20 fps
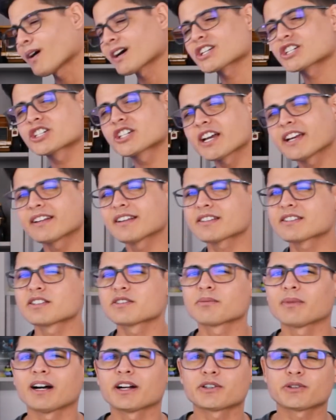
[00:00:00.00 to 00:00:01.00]
eu achei desse
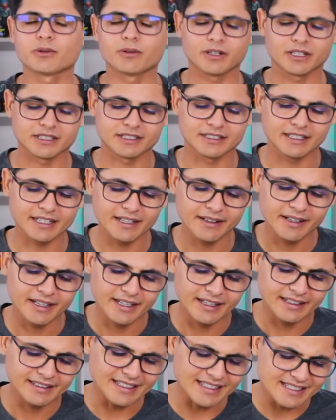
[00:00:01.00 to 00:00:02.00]
smartwatch, né?
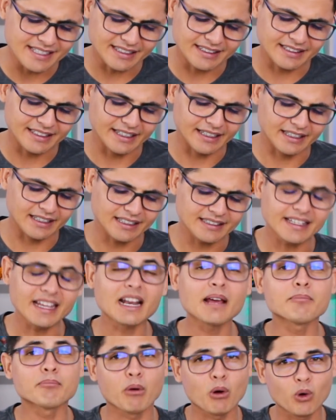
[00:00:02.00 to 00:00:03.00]
Dessa tela. A
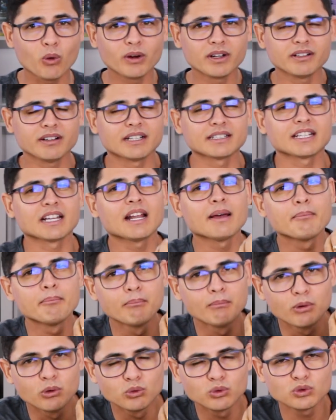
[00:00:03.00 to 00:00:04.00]
tela é boa, a tela é
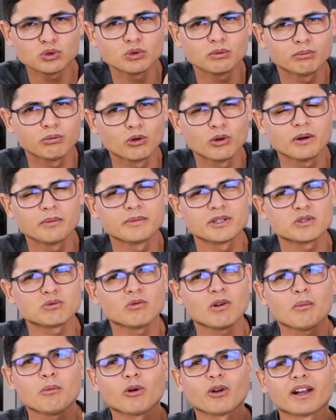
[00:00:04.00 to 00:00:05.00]
muito boa
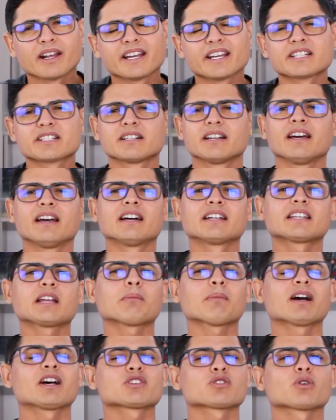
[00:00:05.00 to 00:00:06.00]
mesmo, uma AMOLED.
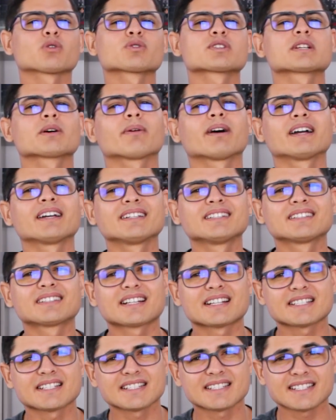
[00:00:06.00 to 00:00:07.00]
Tem uma resolução aí de
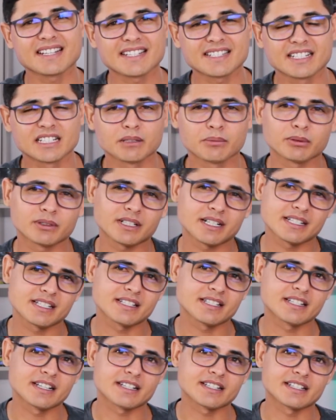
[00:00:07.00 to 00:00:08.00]
360 por
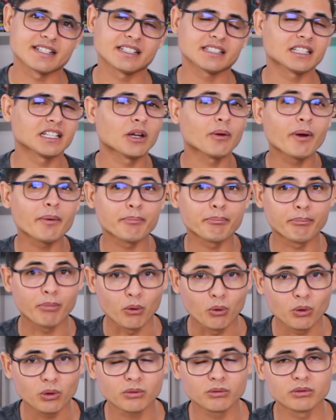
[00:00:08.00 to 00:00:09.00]
360, não é
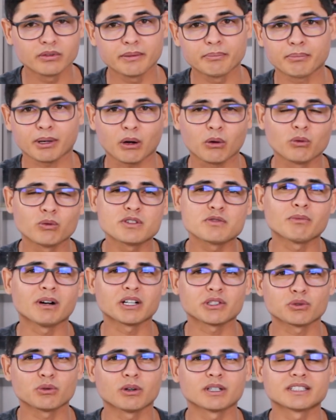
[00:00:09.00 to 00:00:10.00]
pouco, é para um
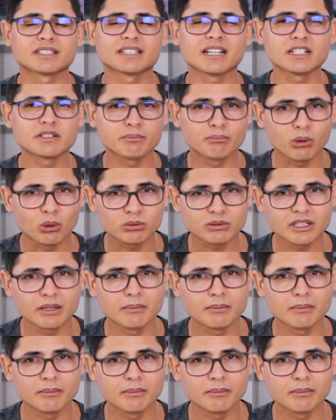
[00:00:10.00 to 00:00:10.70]
smartwatch tá de bom